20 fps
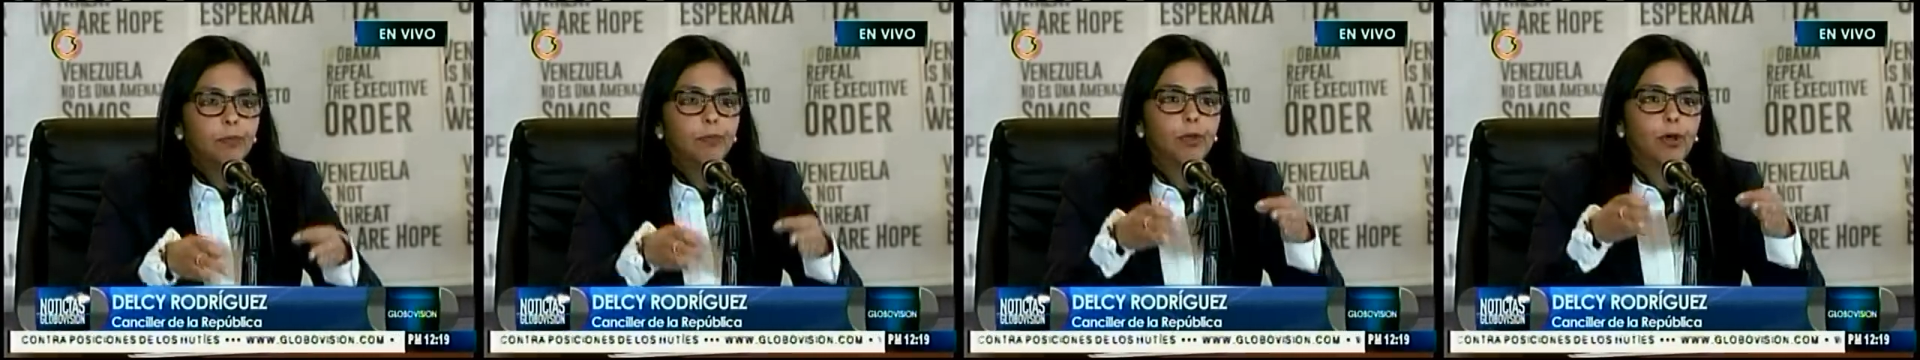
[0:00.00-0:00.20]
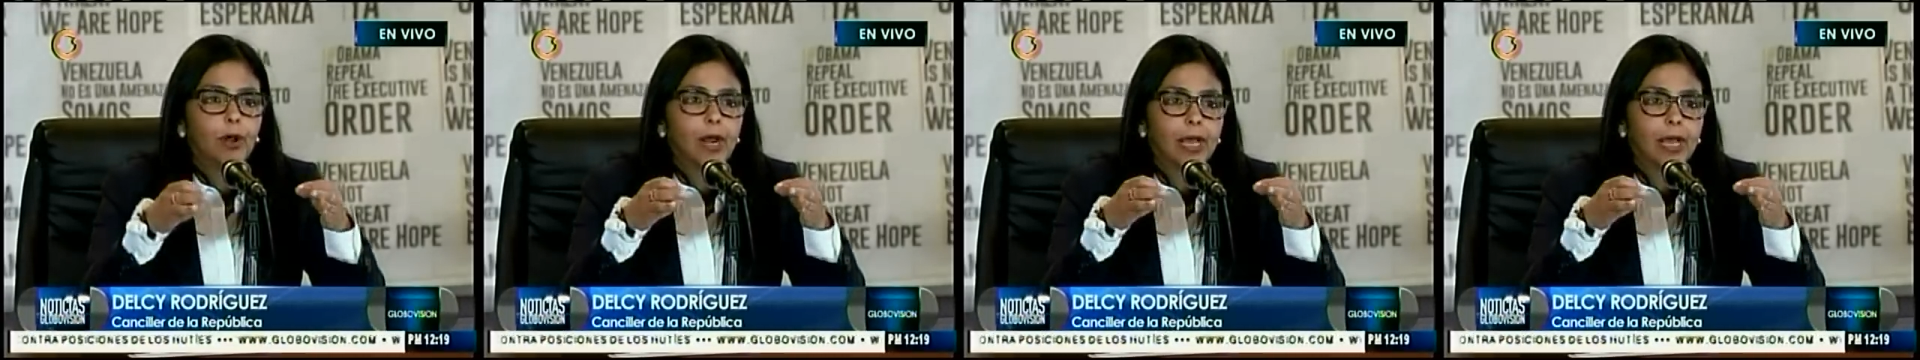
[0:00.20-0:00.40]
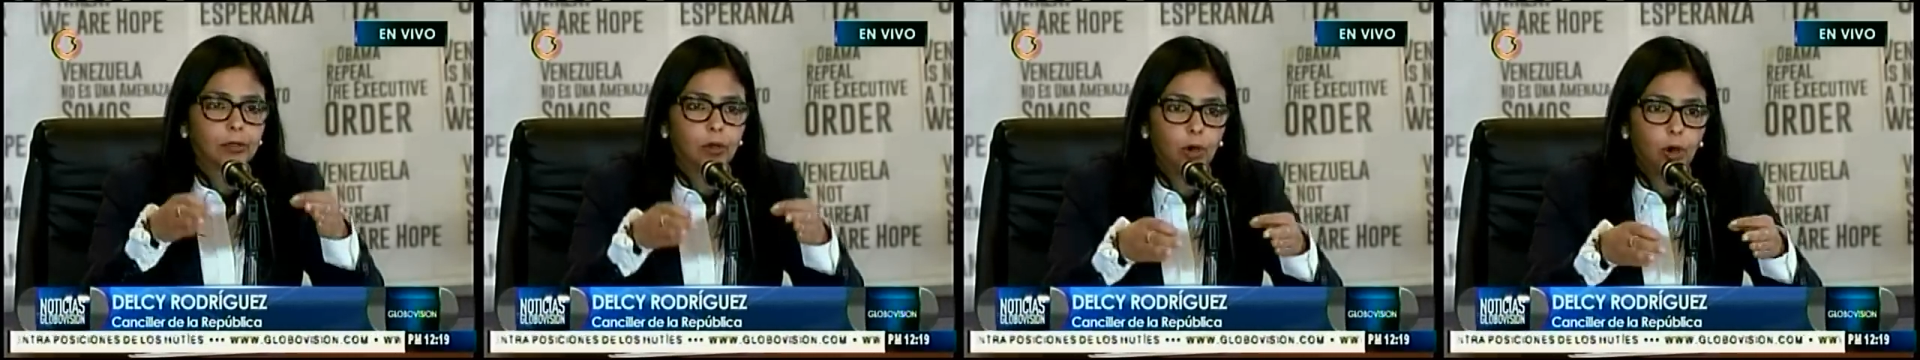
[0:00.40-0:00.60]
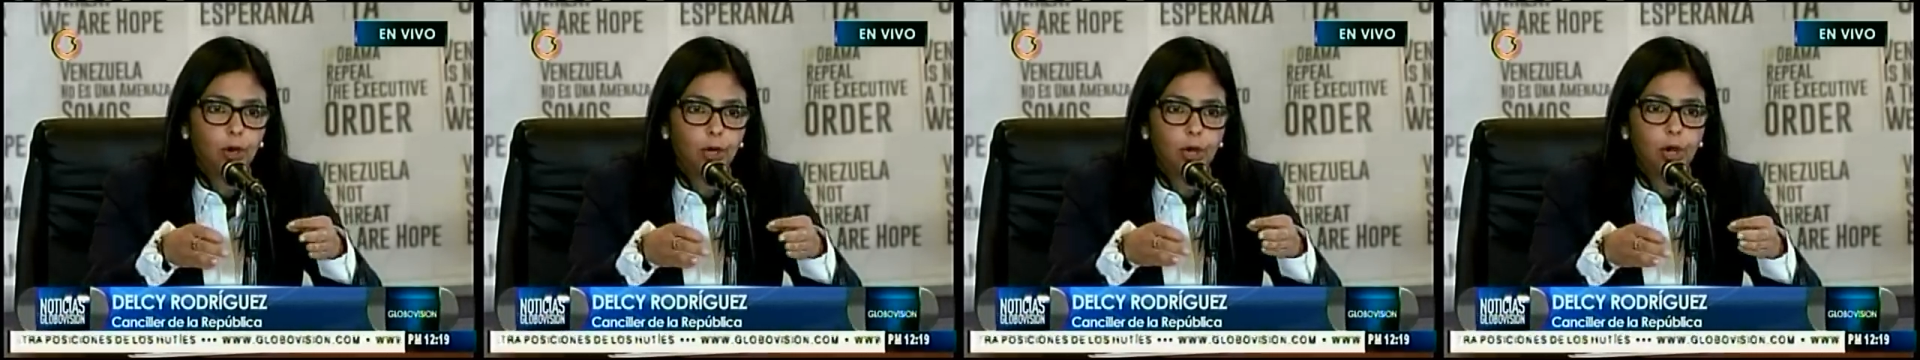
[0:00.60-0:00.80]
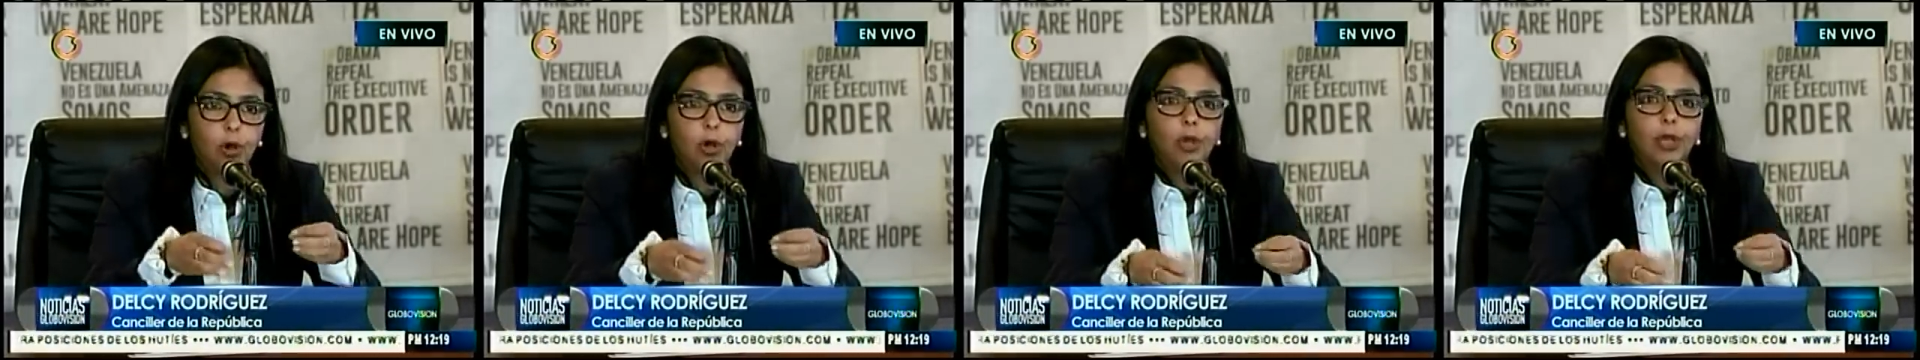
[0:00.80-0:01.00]

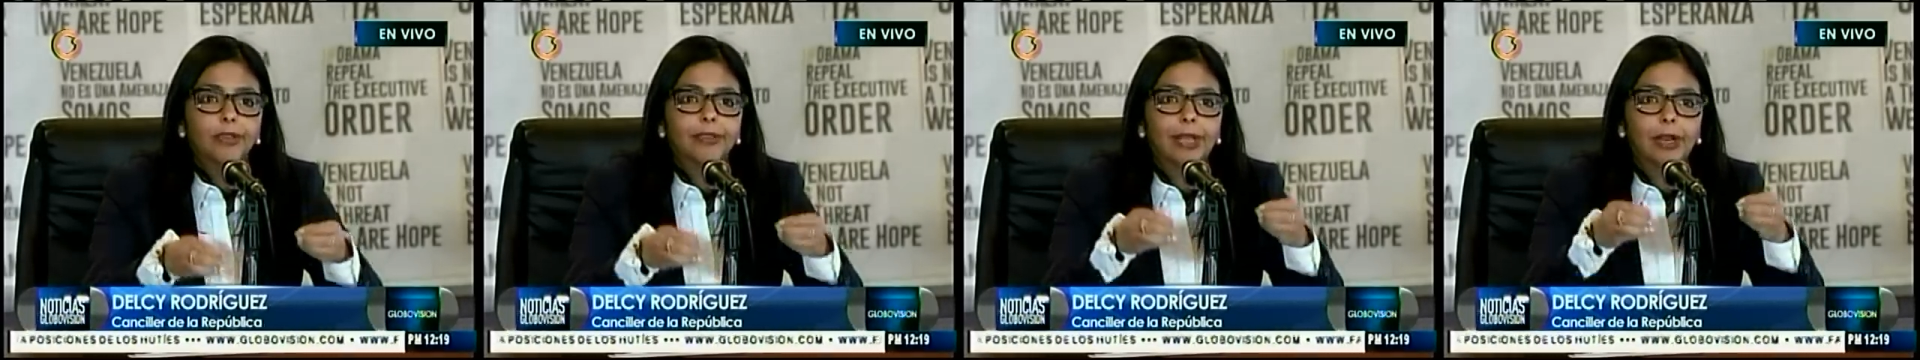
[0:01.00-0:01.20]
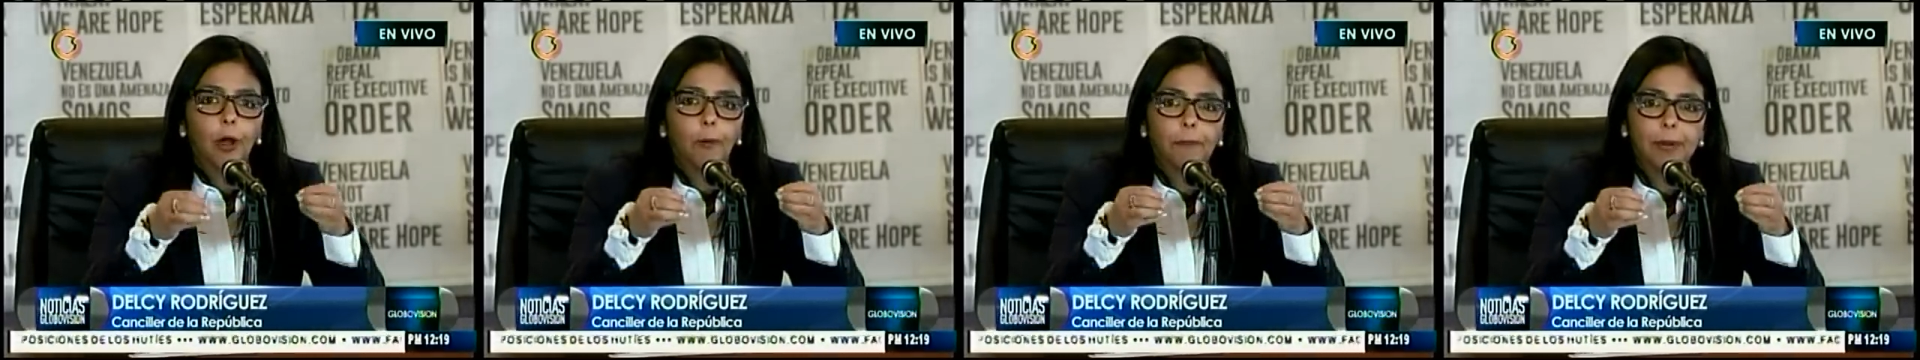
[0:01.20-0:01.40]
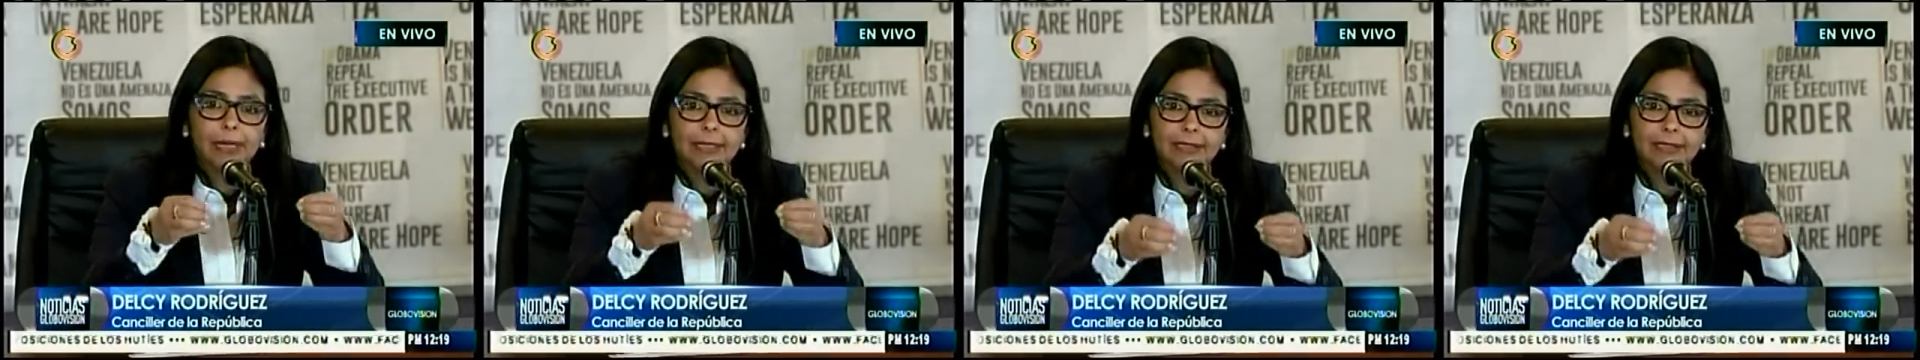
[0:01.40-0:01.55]
violatorio de los